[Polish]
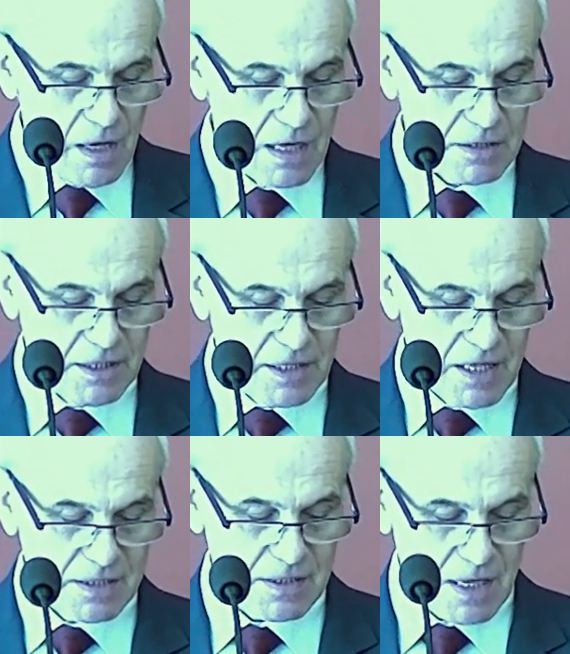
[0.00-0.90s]
A gdy
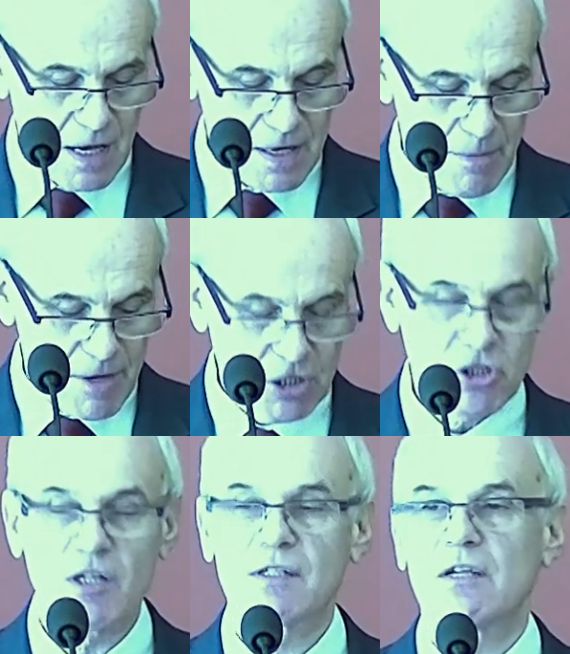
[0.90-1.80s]
raz
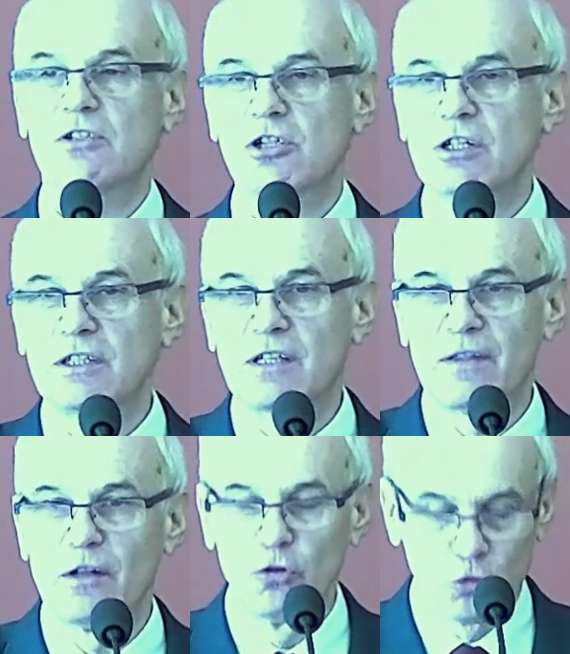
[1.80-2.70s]
Aramejczycy, czyli ten